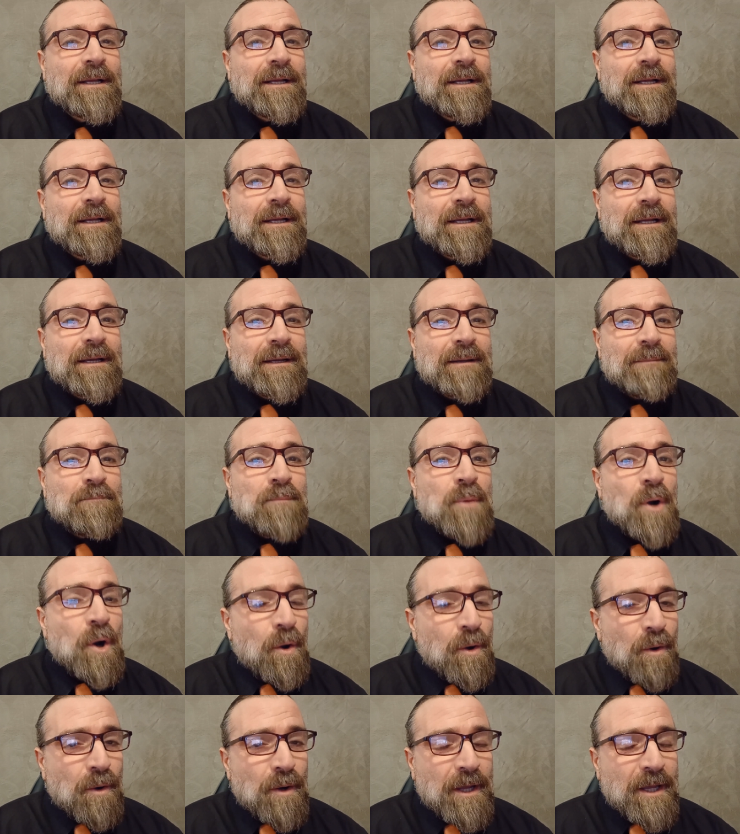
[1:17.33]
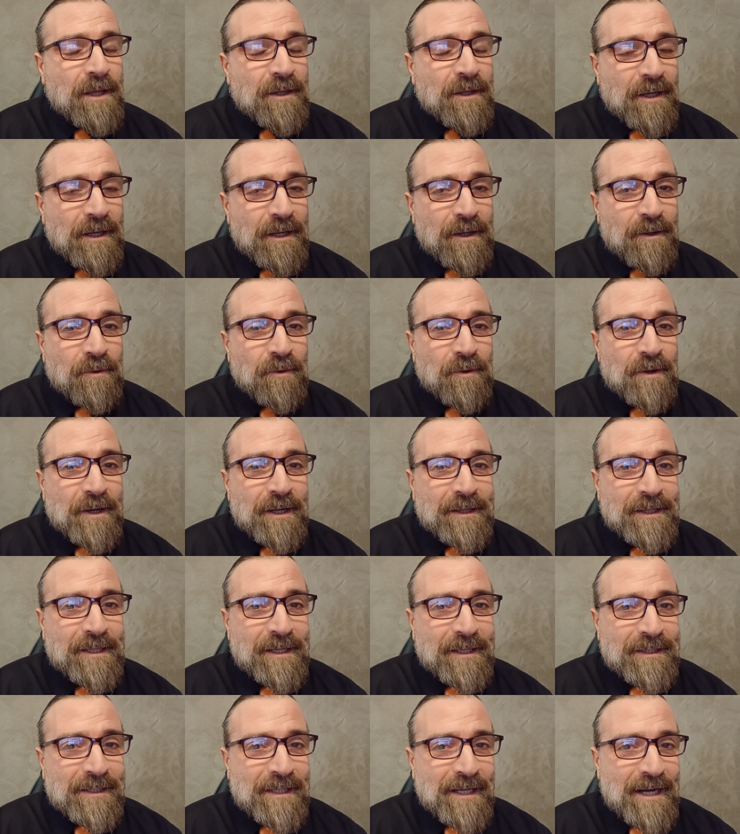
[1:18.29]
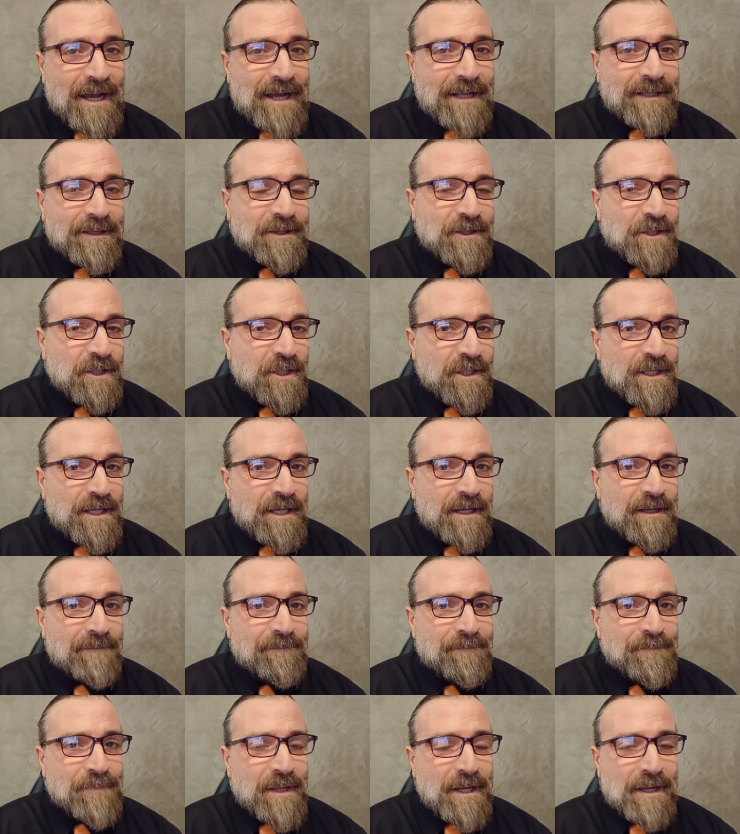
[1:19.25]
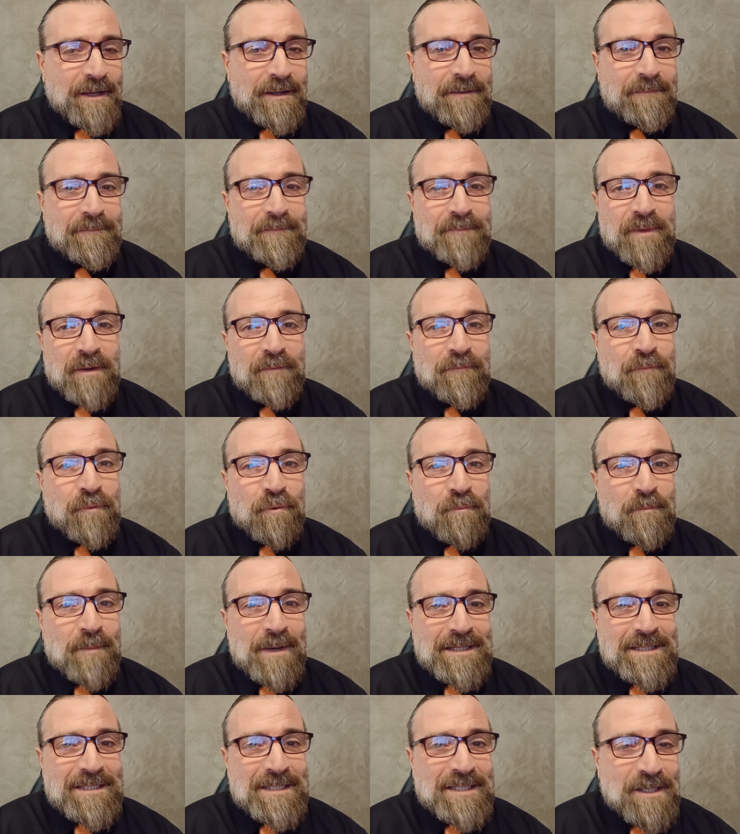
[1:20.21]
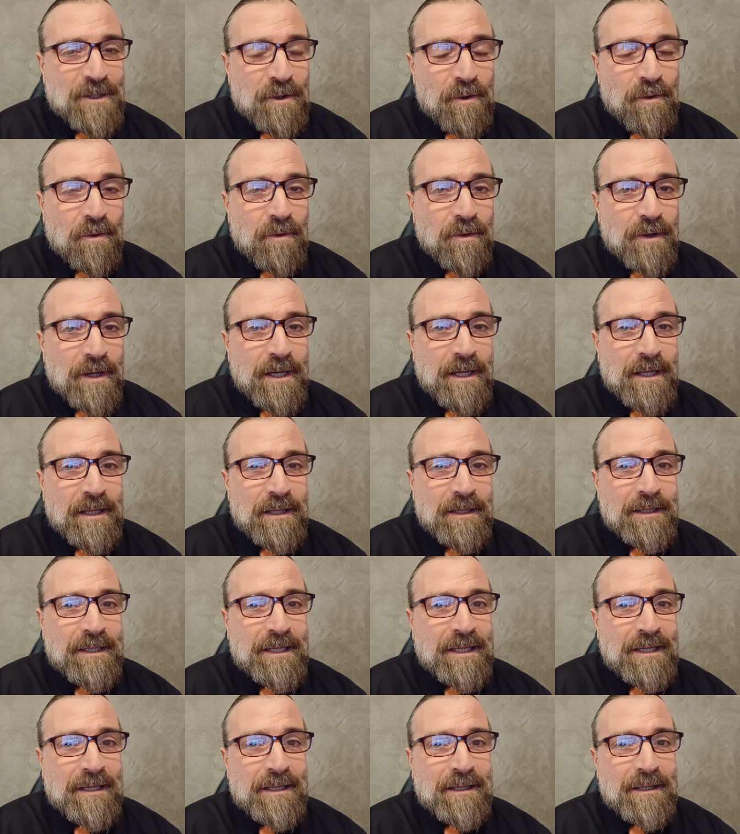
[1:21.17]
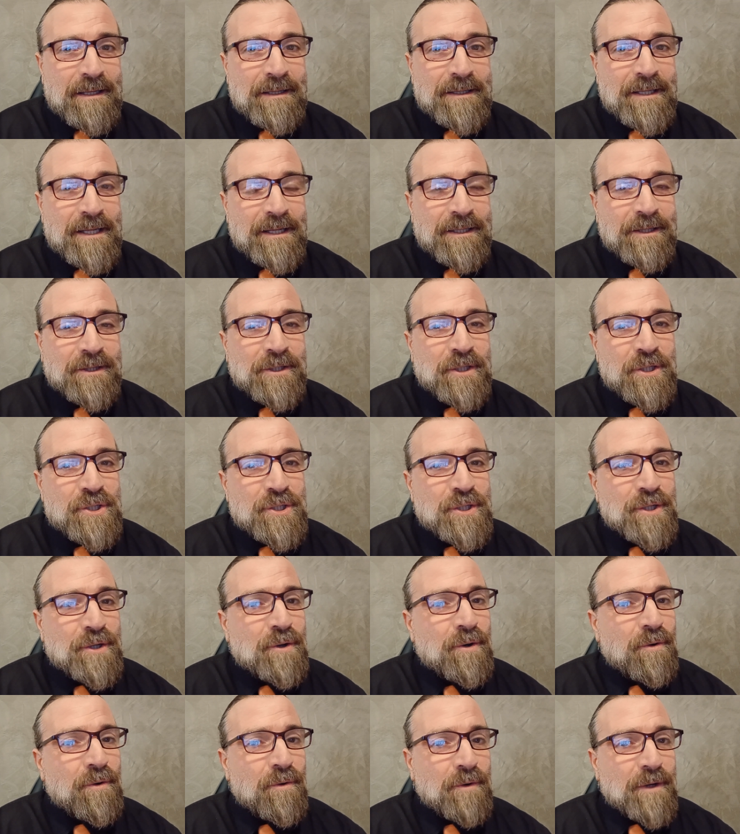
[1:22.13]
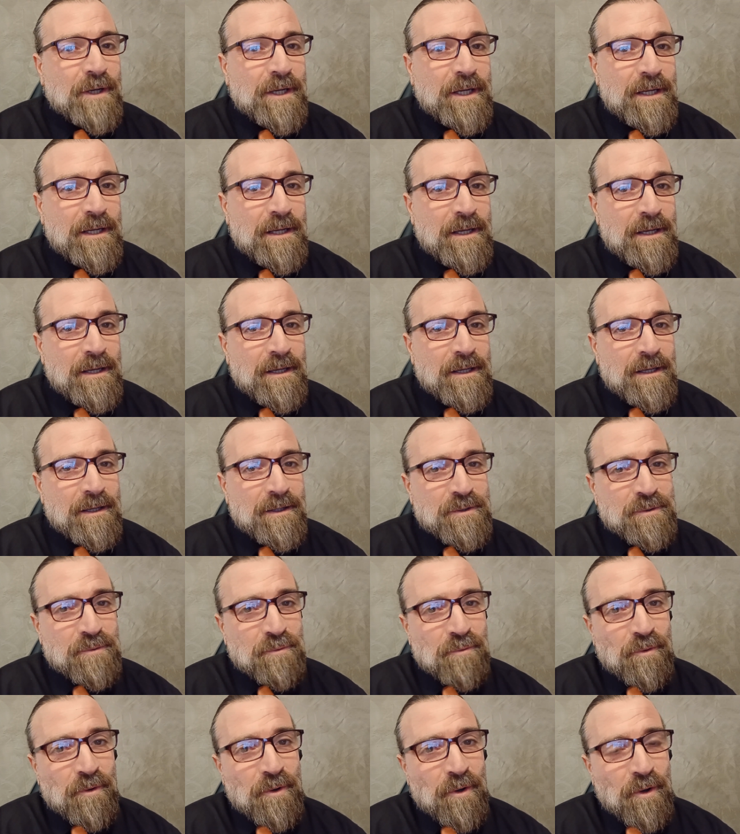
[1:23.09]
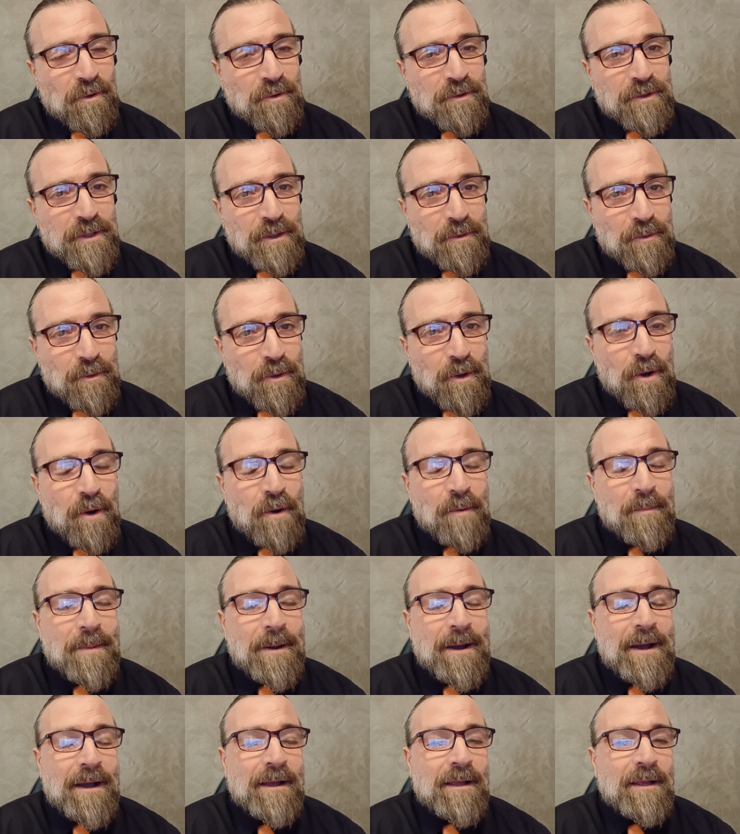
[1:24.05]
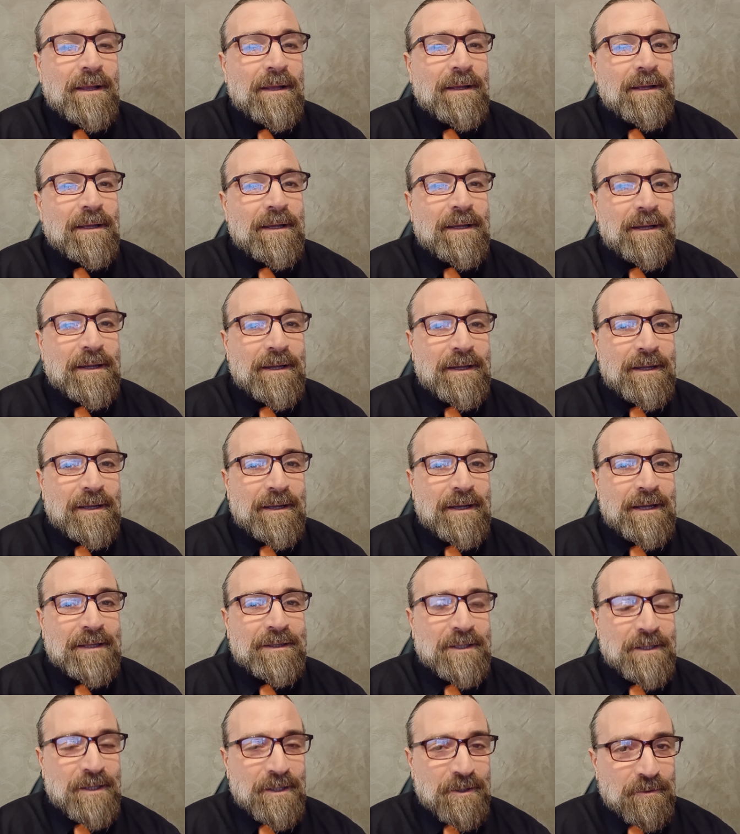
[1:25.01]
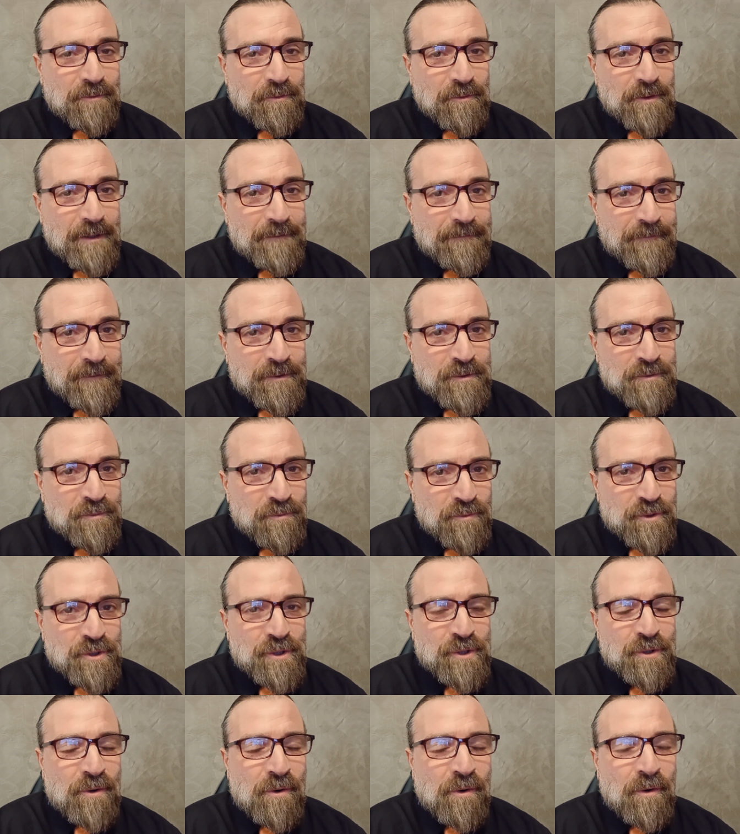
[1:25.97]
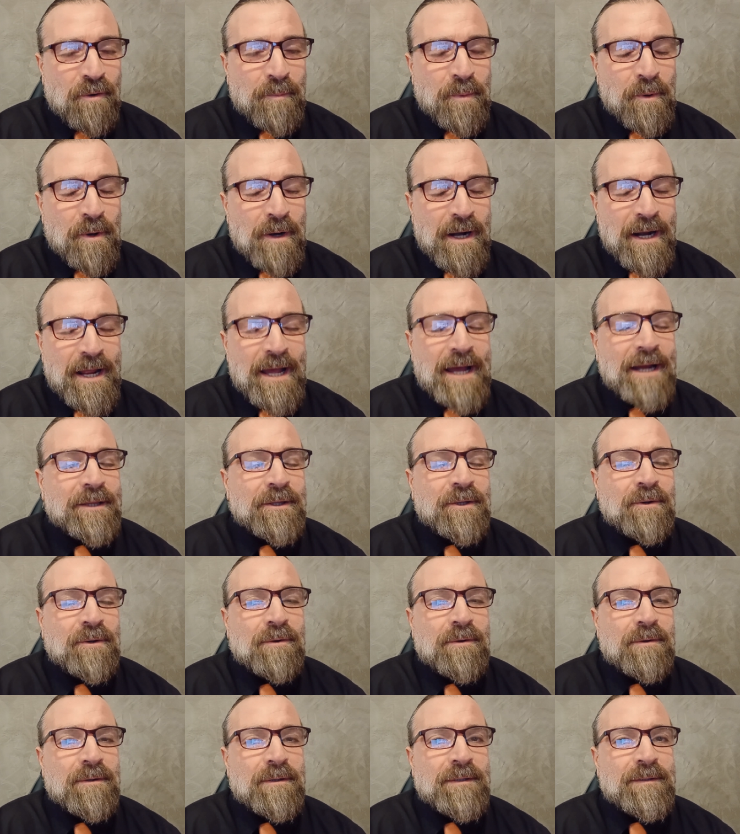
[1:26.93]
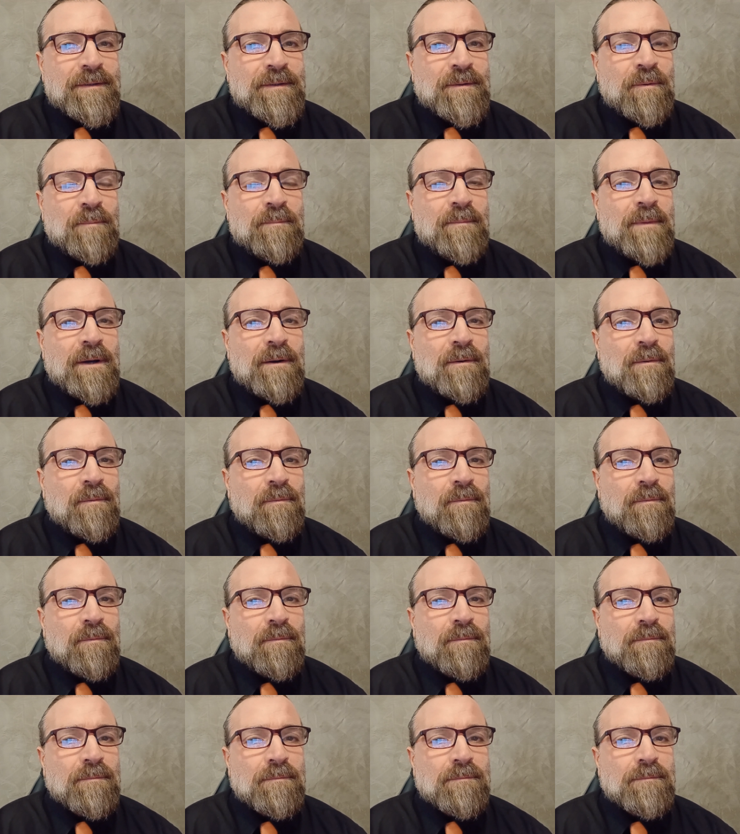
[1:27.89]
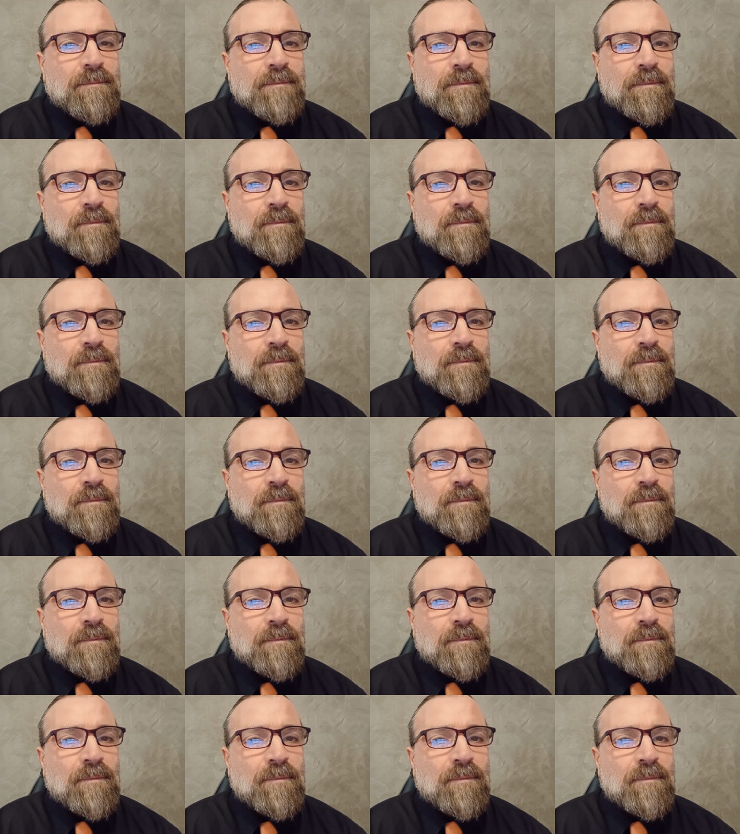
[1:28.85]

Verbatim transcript: eh, blocchi delle correnti atlantiche, ehm, formazioni di, di, anticicloni sul nord Europa e addirittura fin sul circolo polare artico, insomma un,